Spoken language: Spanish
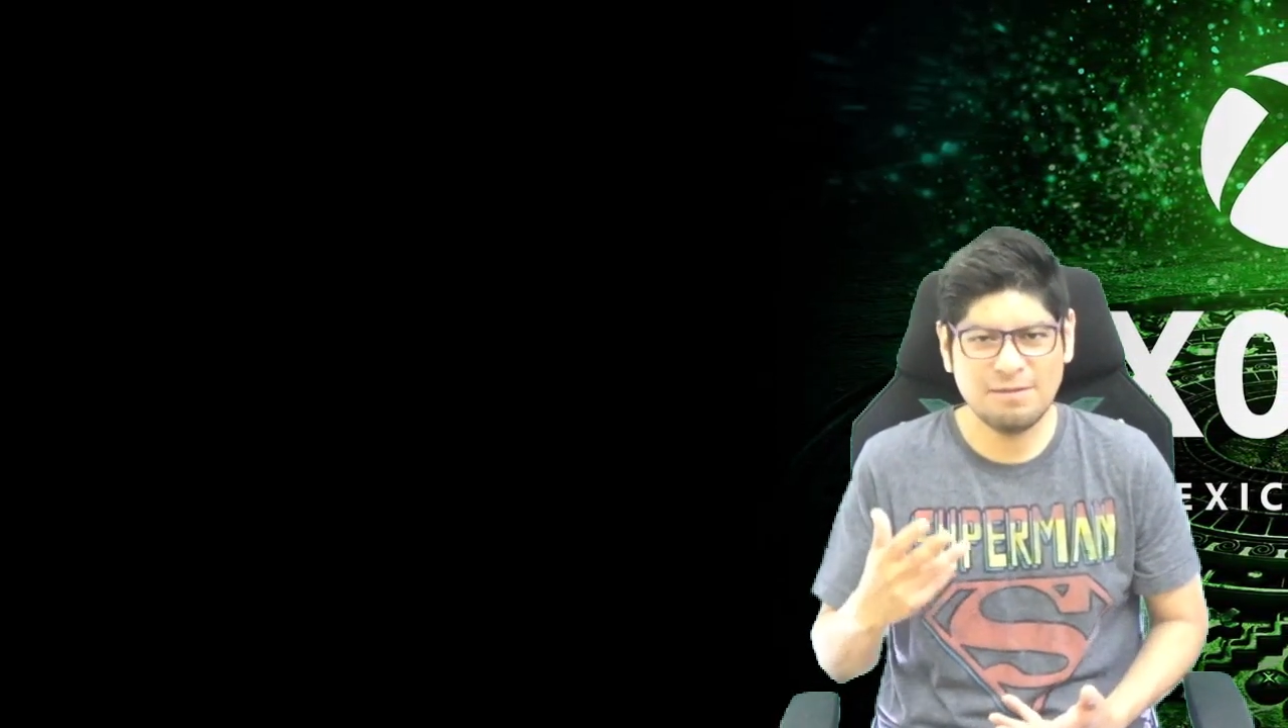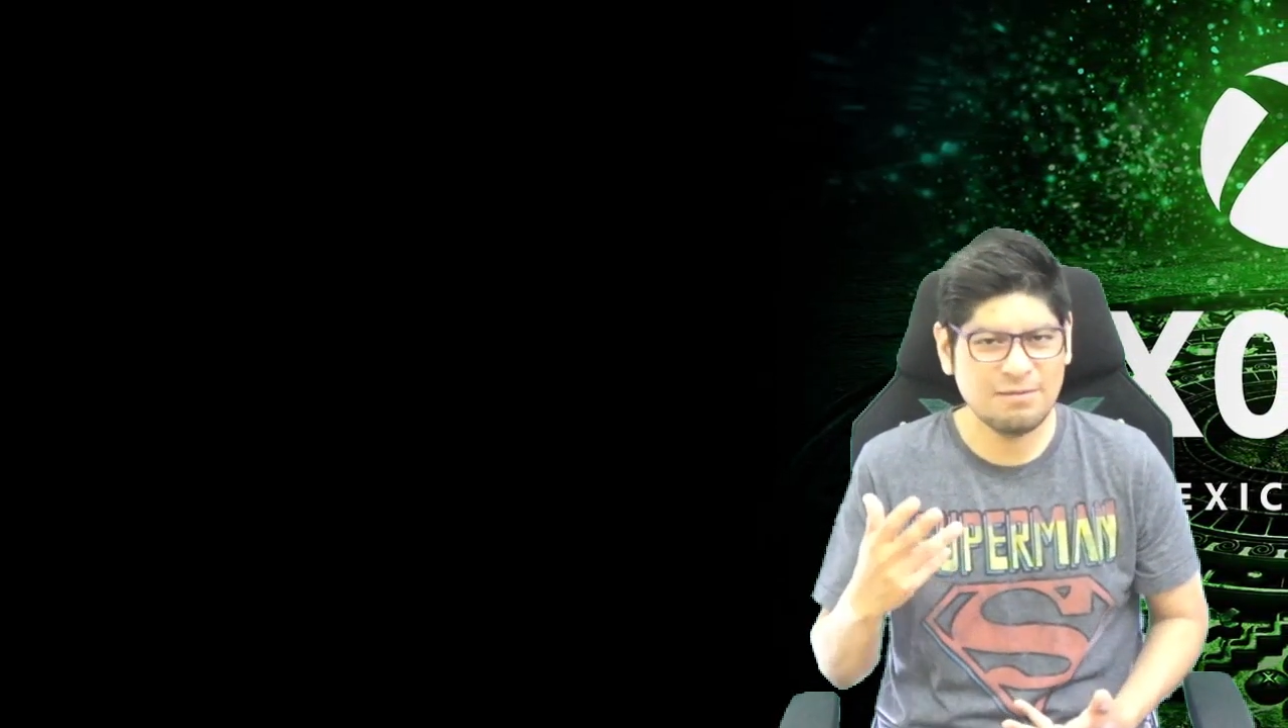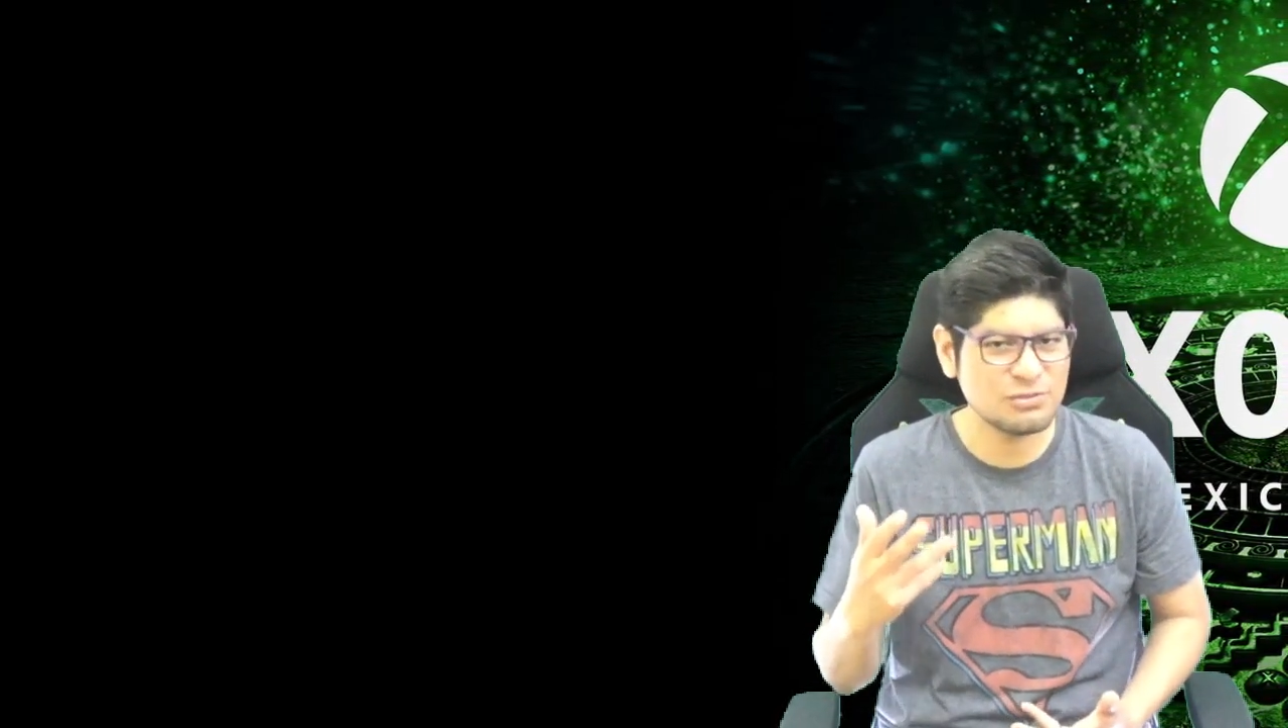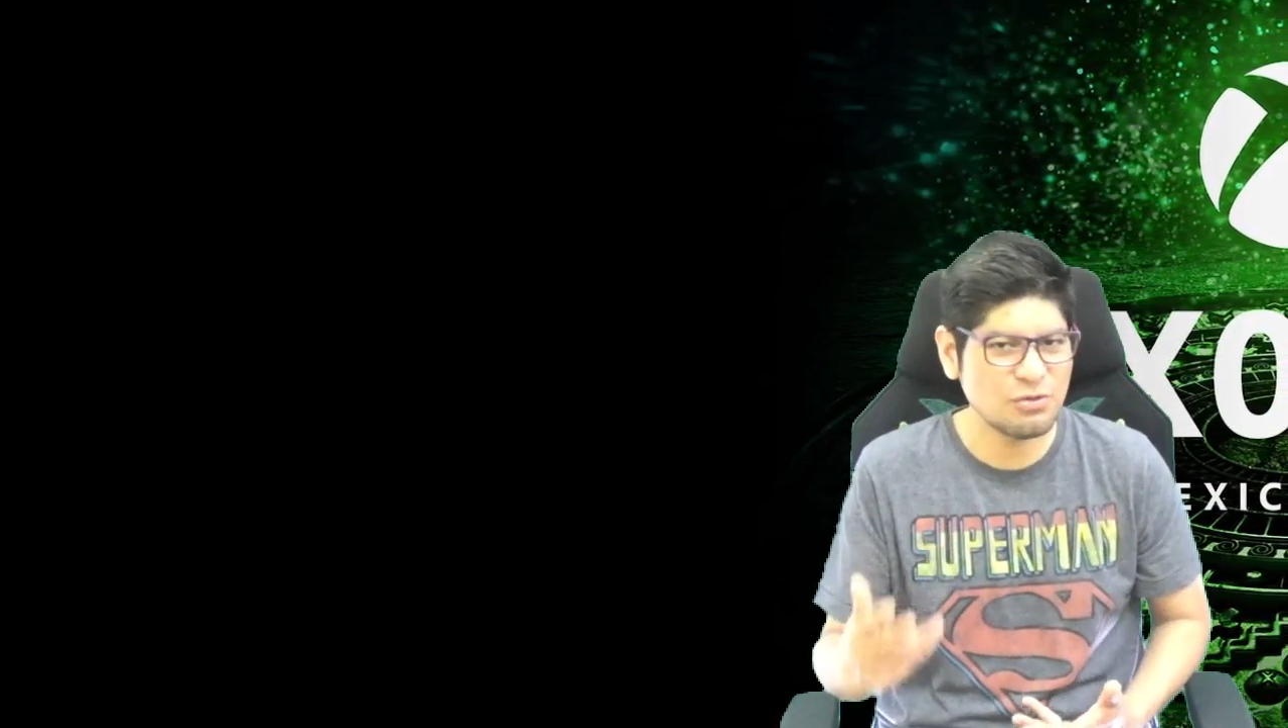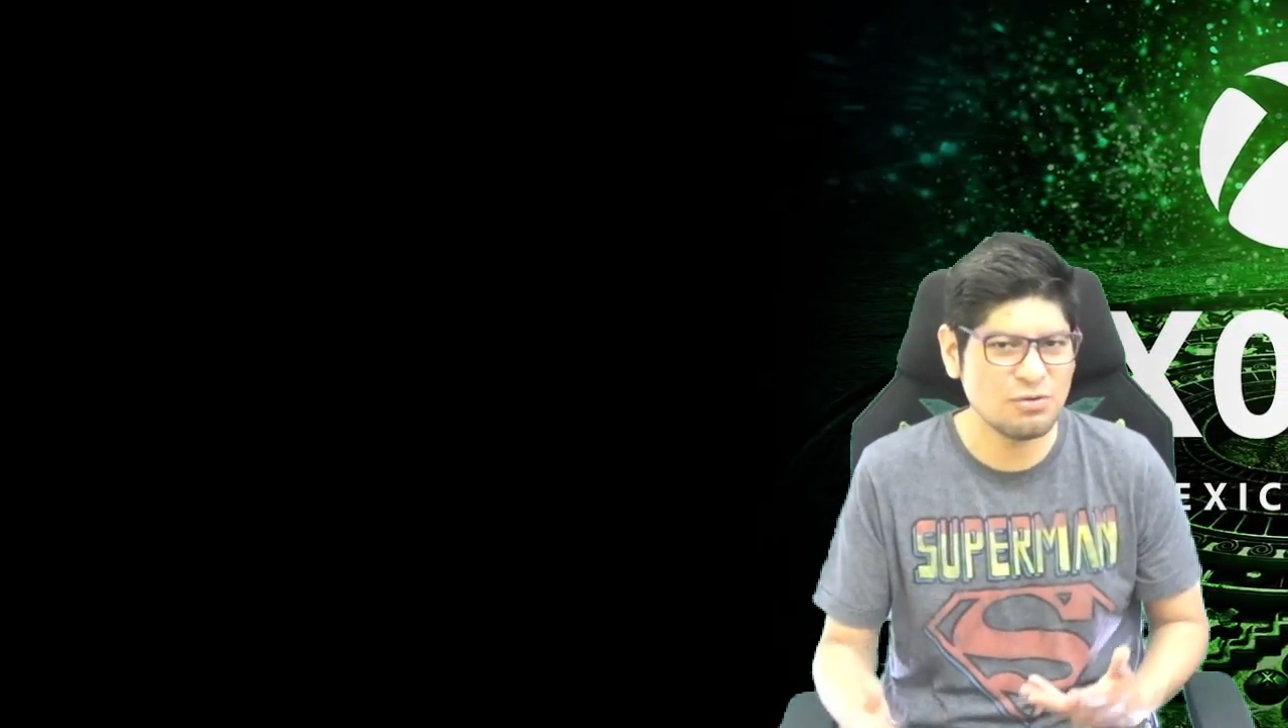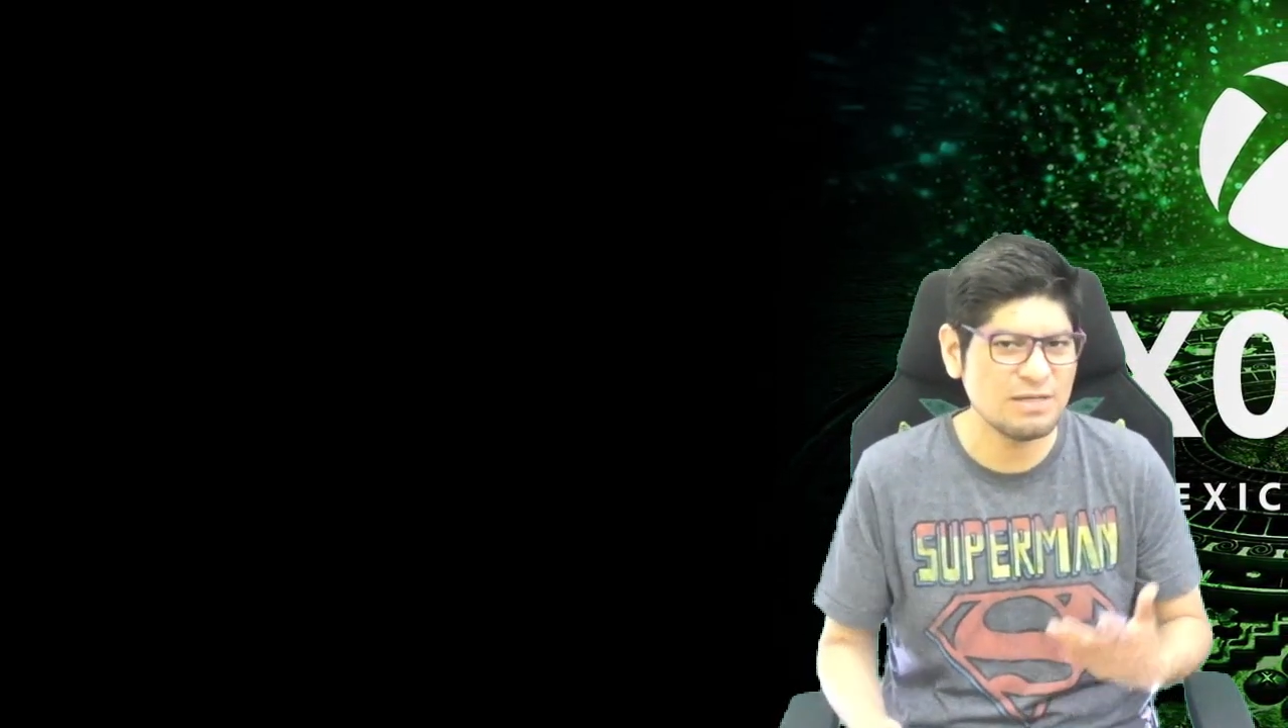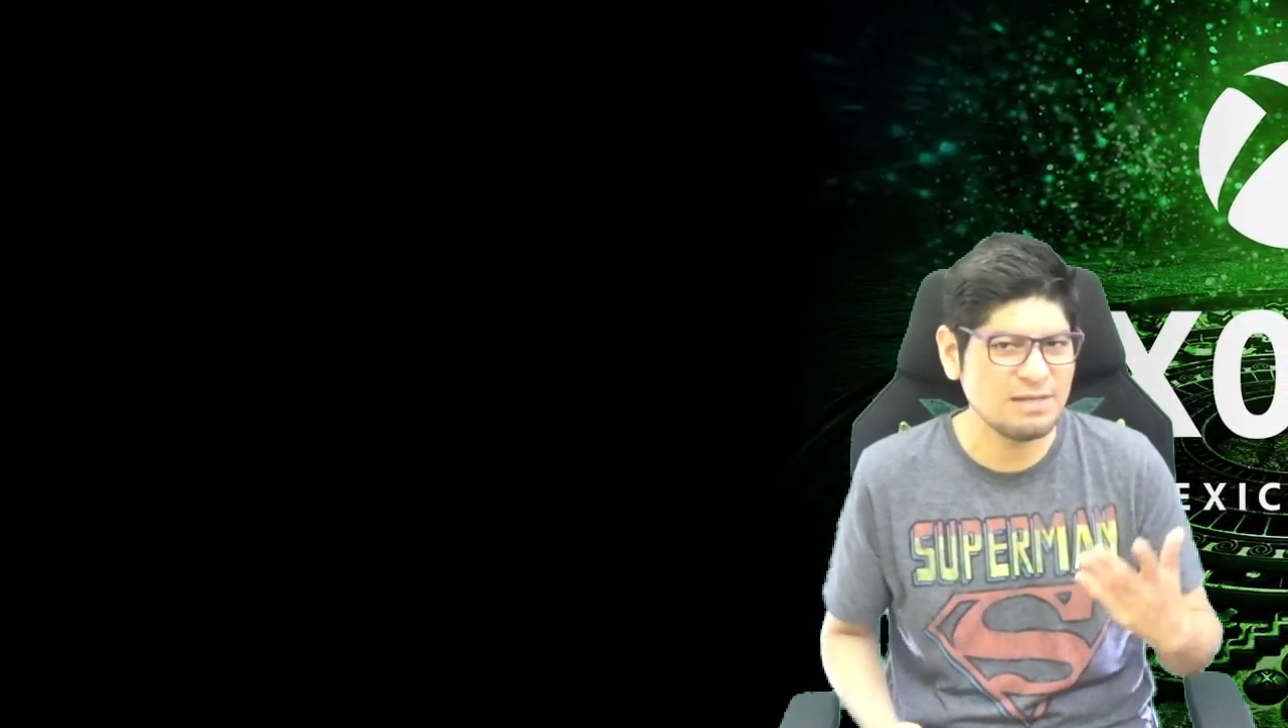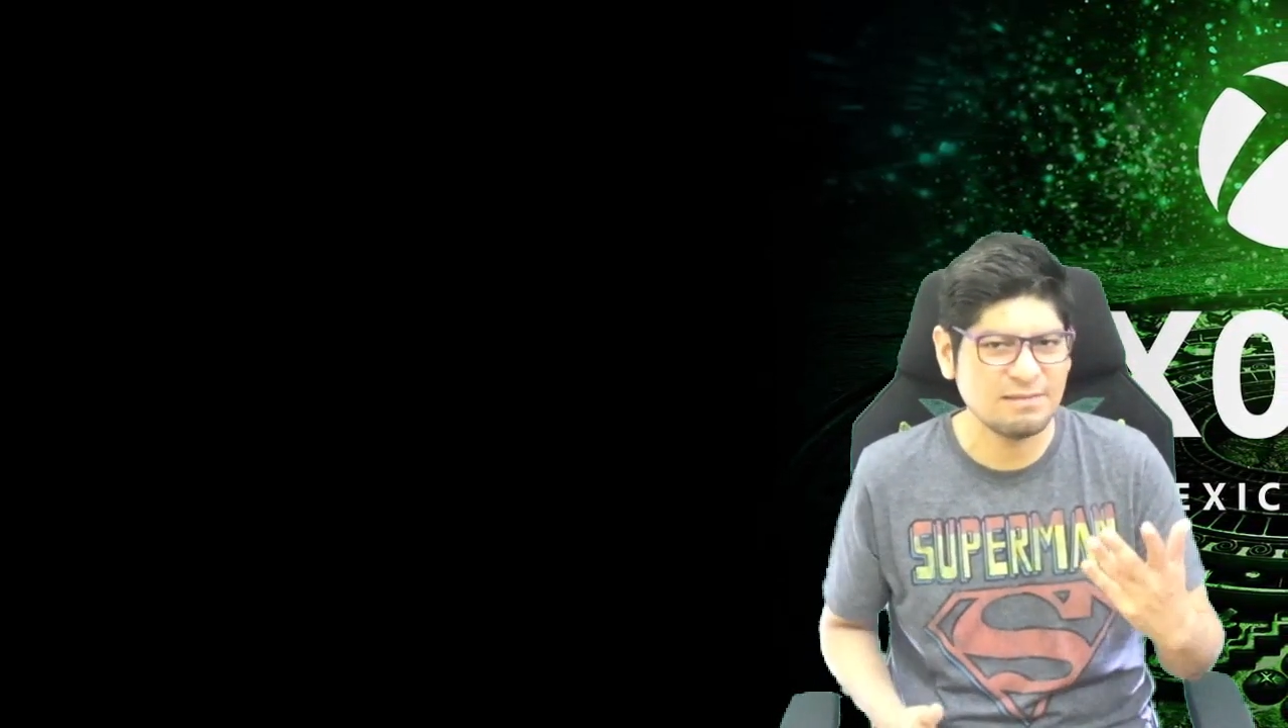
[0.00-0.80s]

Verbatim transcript: de Sony,